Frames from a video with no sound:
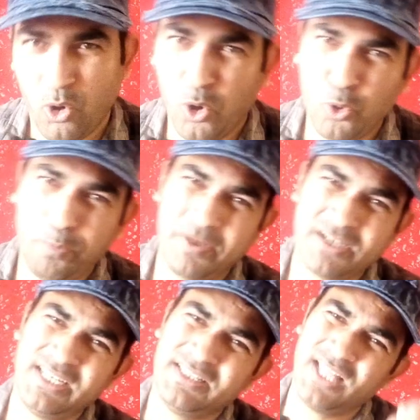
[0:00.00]
और ऊपर
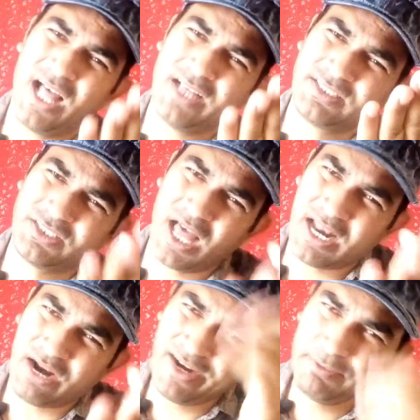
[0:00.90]
से इतना
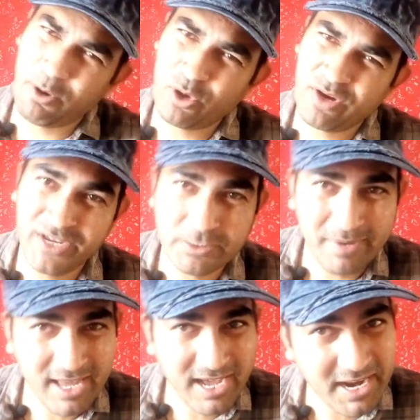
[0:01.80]
सारा व्हाइट पाउडर फेस पे
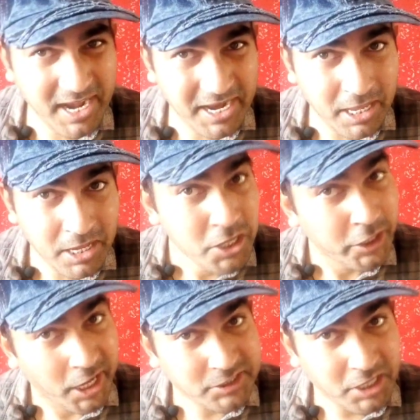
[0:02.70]
लगा रखा है ना
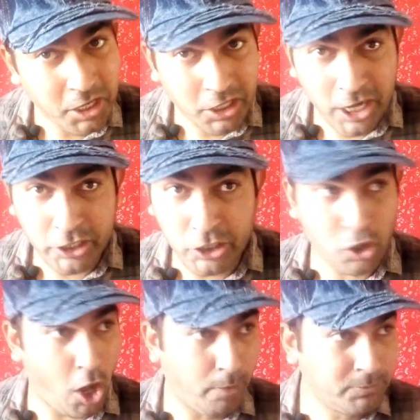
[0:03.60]
कैसा लग रहा है कि
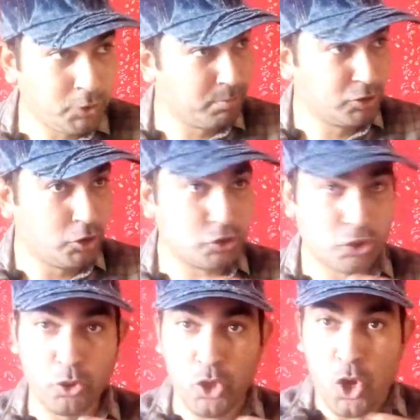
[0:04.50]
राम से ब्रदर्स की
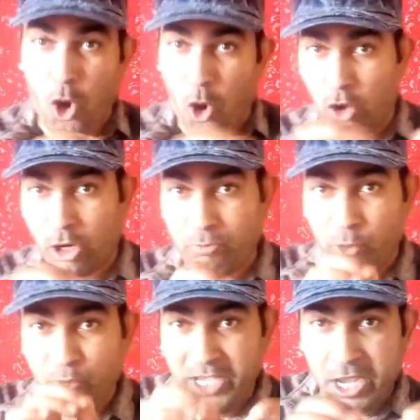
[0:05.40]
कोई हॉरर
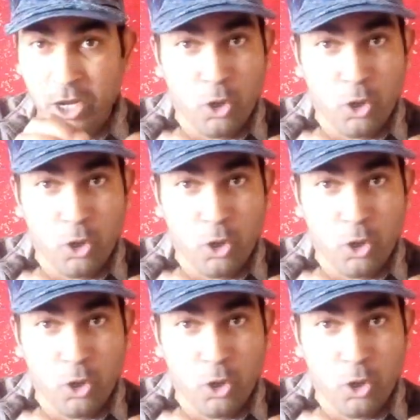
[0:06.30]
मूवी है